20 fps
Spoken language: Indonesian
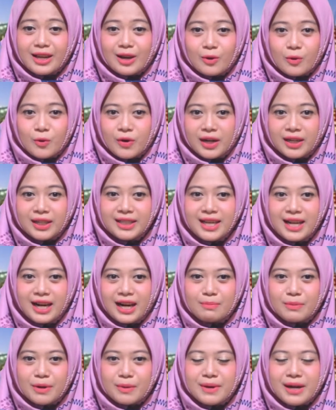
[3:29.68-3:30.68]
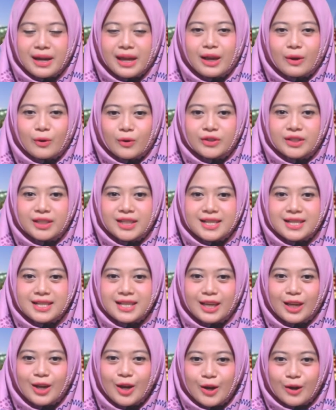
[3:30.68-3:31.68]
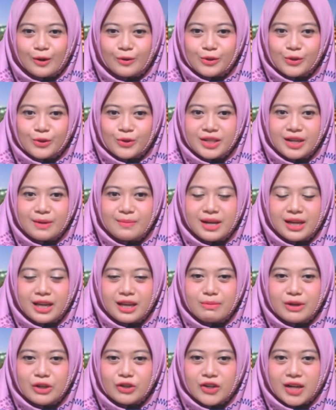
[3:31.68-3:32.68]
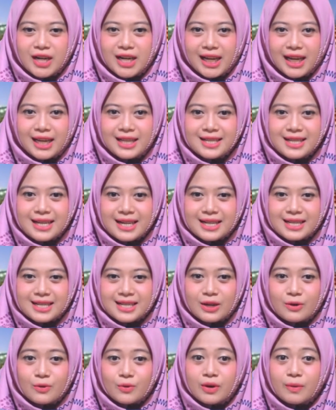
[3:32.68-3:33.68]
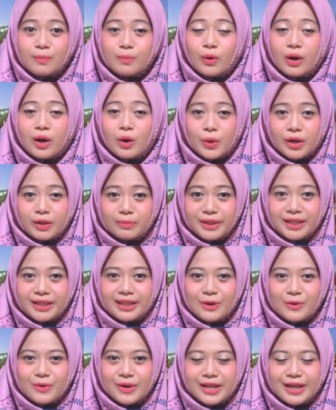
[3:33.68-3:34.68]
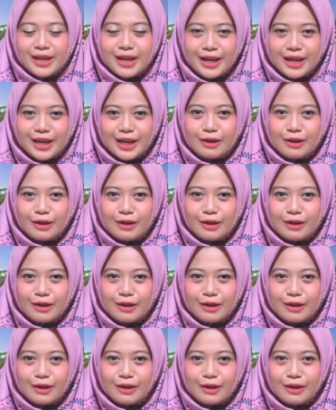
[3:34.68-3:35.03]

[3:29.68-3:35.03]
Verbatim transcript: takwa dalam berbagai kondisi khususnya bagi masyarakat Sarasau Kepulauan Mentawai.